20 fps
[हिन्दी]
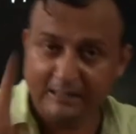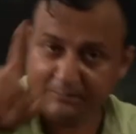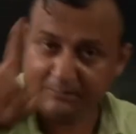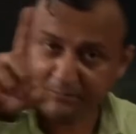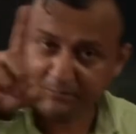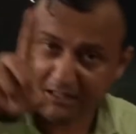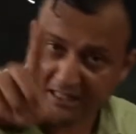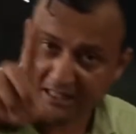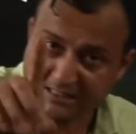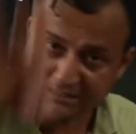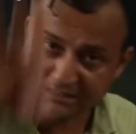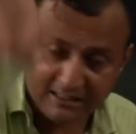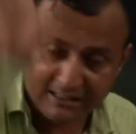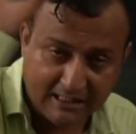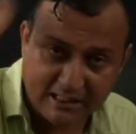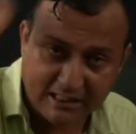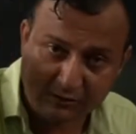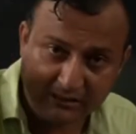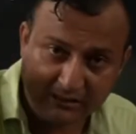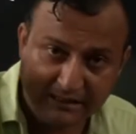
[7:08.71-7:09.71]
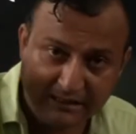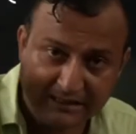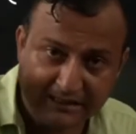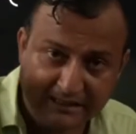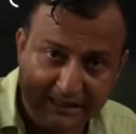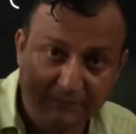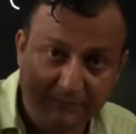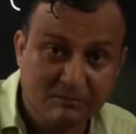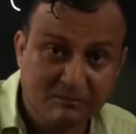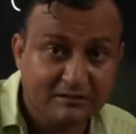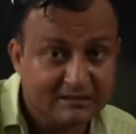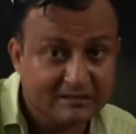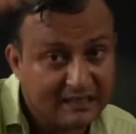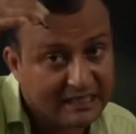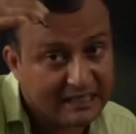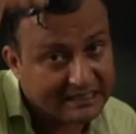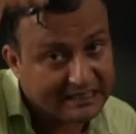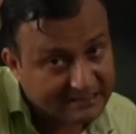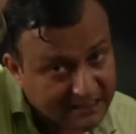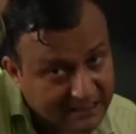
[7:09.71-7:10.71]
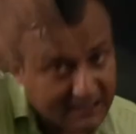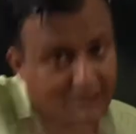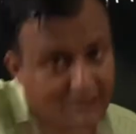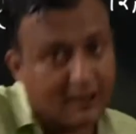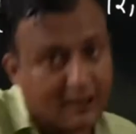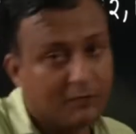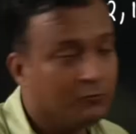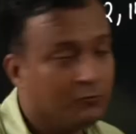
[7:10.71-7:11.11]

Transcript: प्रकृत संख्या तो लेनी है पर छः से कम